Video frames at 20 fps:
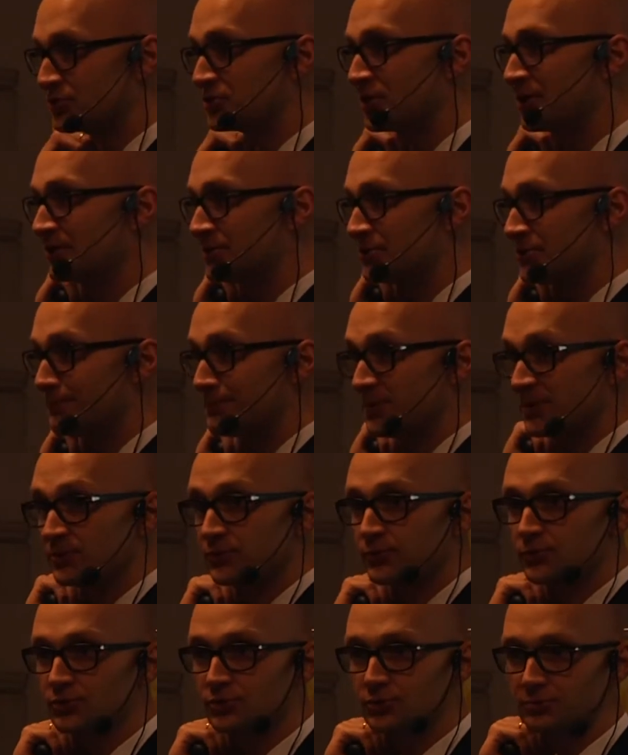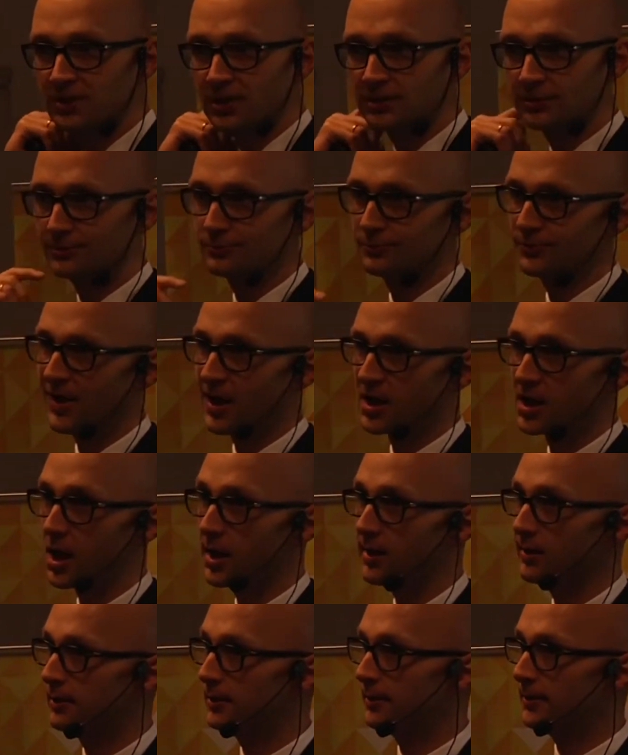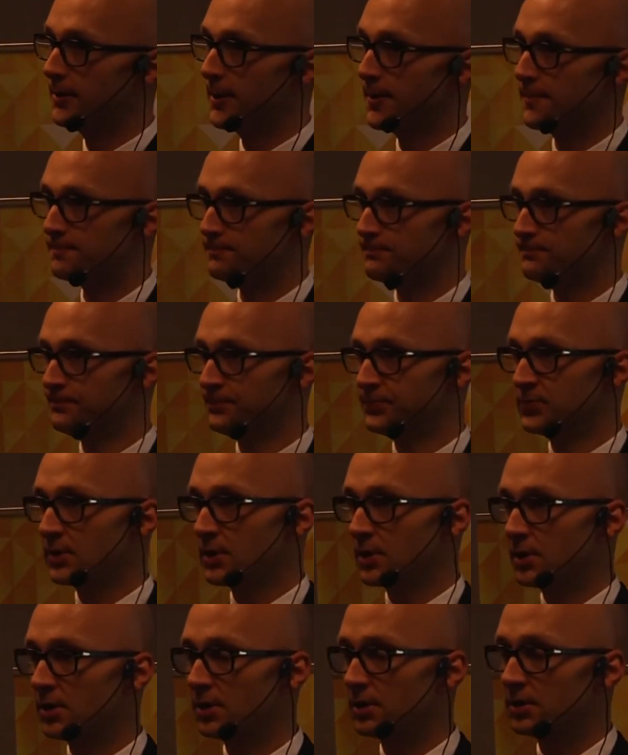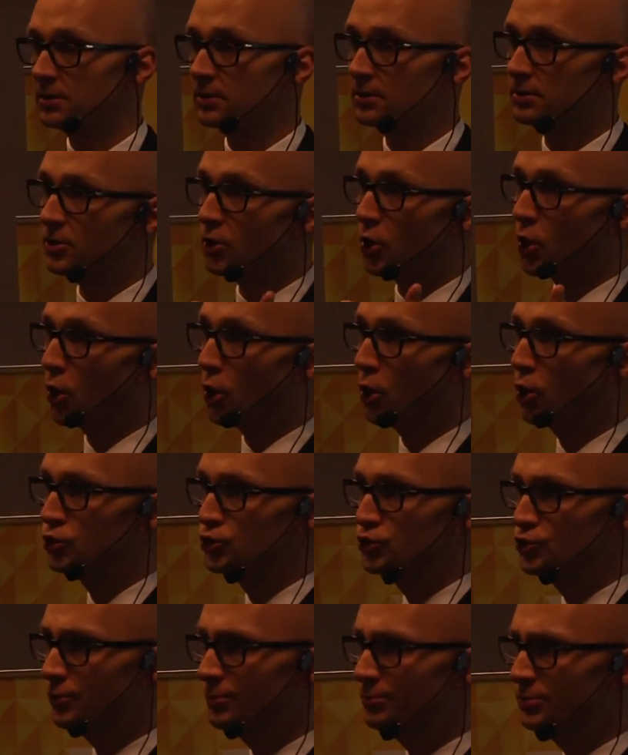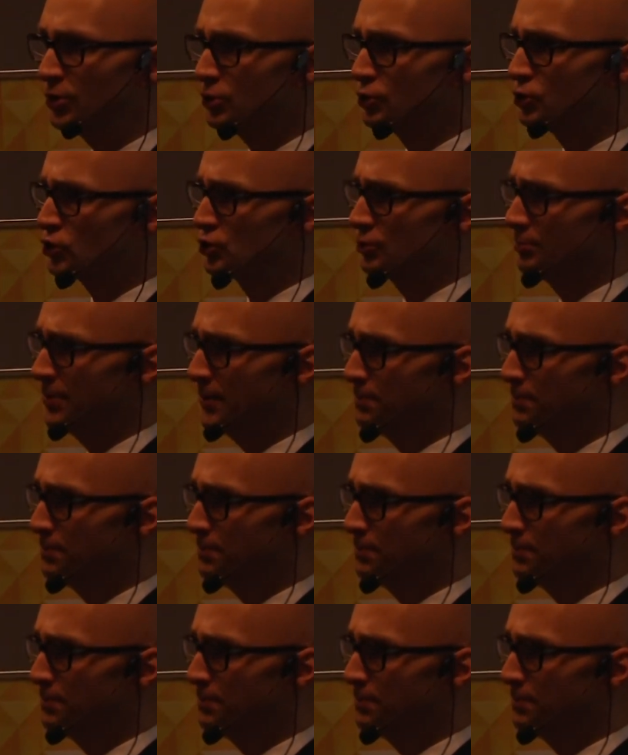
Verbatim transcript: że, że Pan zwrócił na tą uwagę. E, chodziło mi o to, żeby